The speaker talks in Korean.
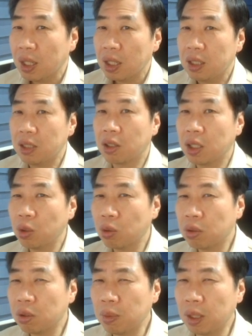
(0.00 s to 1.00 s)
이렇게
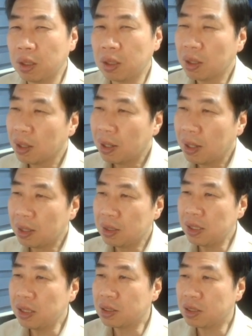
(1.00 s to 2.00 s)
뒀으면 한
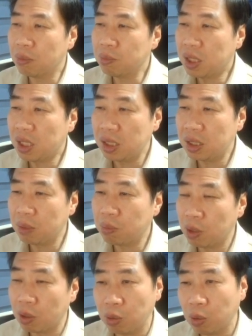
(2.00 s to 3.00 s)
1.7집
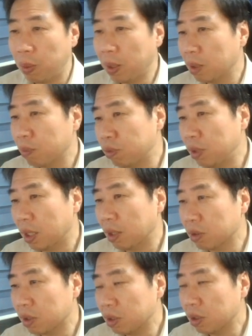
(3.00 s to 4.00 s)
정도 백이
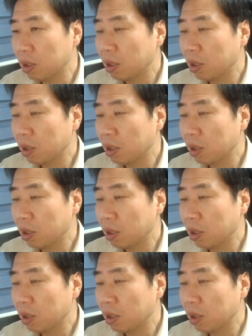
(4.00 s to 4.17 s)
불리하거든요.